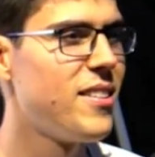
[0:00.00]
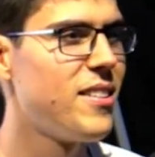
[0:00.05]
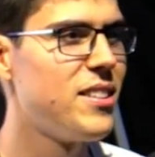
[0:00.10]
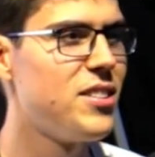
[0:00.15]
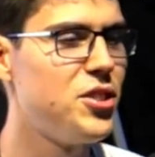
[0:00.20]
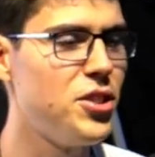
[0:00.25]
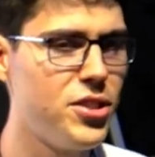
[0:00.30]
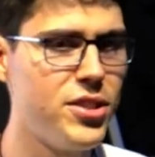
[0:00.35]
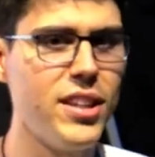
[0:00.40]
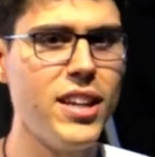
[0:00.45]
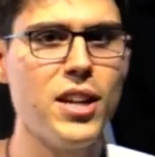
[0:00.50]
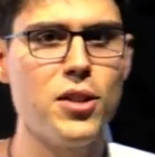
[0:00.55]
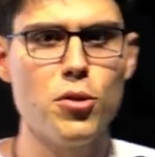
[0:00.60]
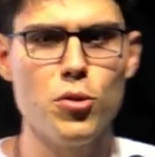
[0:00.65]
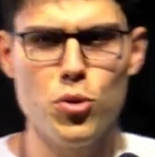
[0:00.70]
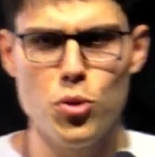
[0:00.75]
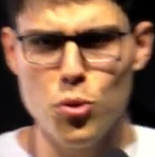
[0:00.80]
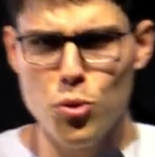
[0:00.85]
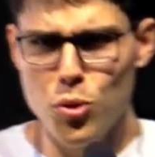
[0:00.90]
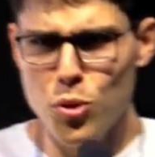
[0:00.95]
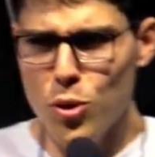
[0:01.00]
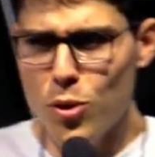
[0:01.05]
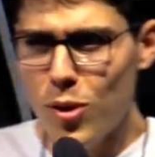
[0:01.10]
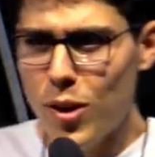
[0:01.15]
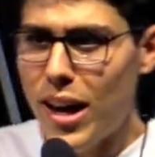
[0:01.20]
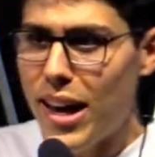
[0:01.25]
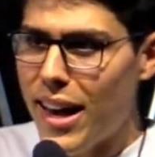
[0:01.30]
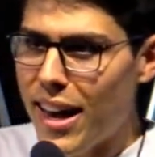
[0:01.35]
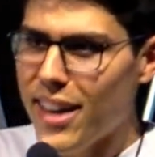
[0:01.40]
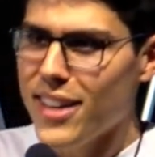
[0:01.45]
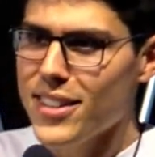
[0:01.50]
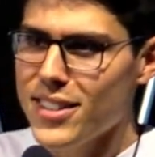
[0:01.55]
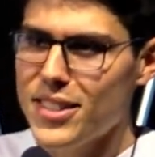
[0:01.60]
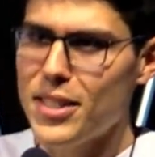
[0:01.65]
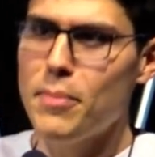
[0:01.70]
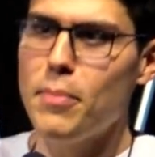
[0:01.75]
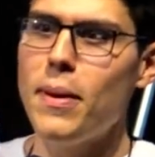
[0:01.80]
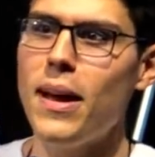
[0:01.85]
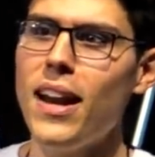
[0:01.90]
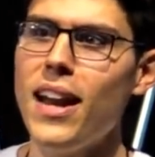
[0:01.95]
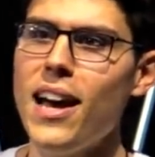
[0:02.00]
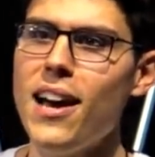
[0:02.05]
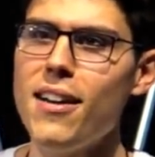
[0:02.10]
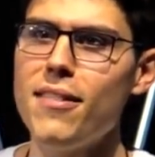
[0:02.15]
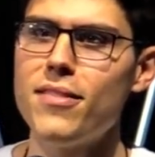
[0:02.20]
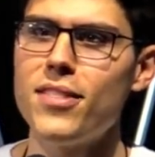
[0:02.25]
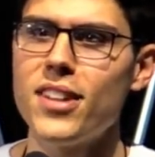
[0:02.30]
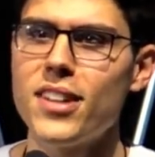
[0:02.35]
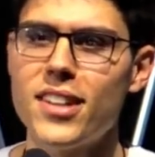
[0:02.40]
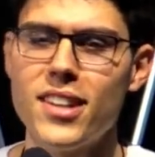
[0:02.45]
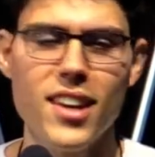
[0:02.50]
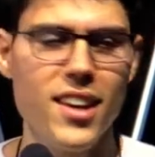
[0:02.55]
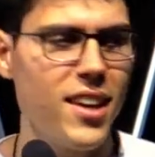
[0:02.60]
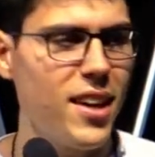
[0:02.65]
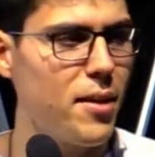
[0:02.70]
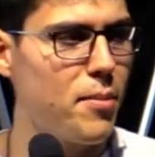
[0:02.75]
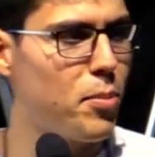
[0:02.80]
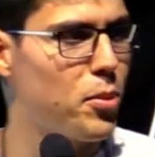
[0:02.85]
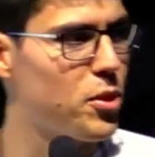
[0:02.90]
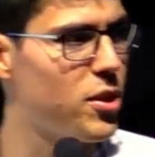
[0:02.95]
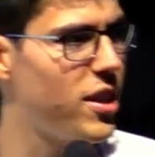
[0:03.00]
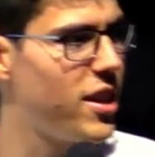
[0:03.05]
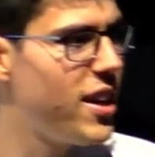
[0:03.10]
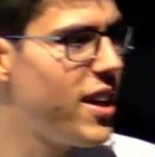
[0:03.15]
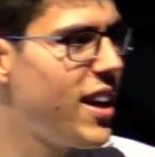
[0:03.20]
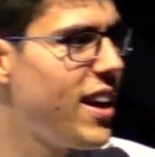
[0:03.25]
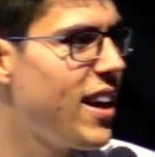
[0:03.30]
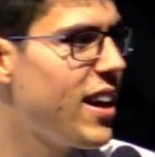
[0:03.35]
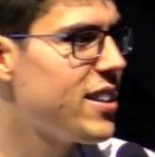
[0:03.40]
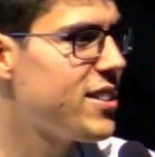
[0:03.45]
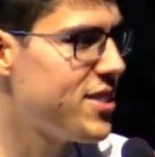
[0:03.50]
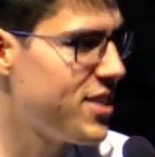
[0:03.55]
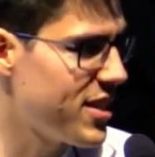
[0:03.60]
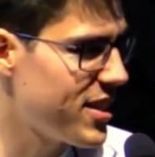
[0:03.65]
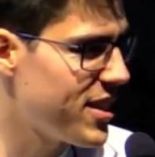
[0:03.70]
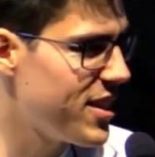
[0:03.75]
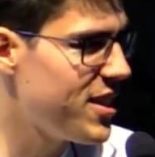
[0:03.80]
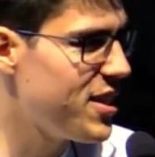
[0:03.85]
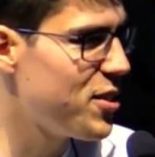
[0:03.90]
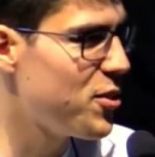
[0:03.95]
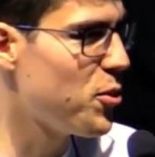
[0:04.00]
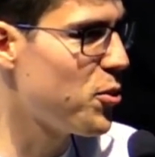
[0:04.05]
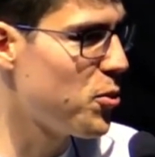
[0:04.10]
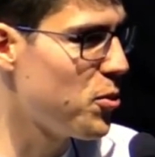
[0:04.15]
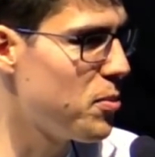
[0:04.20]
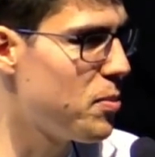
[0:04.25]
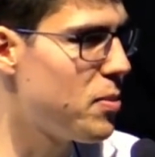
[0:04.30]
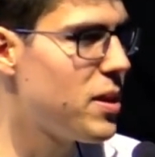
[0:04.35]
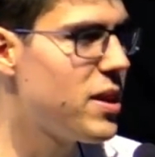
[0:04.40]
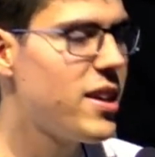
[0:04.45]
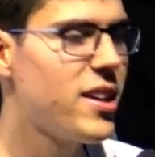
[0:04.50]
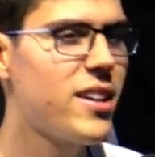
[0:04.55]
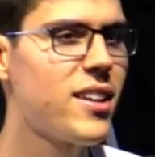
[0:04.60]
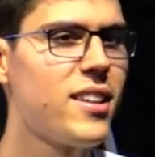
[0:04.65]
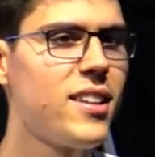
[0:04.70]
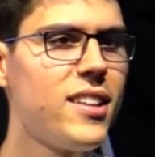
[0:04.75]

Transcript: dizendo: Duro é esta palavra, quem a poderá seguir ou cumprir?